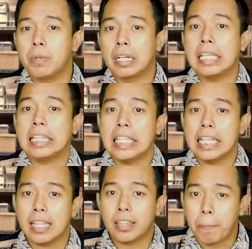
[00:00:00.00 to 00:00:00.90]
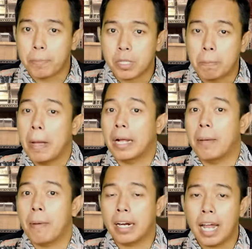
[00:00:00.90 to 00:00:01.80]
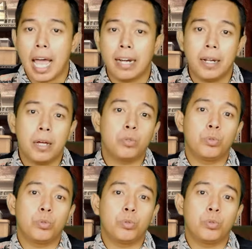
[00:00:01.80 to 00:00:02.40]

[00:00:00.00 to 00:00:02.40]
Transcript: mengenai tiga tips bagaimana Anda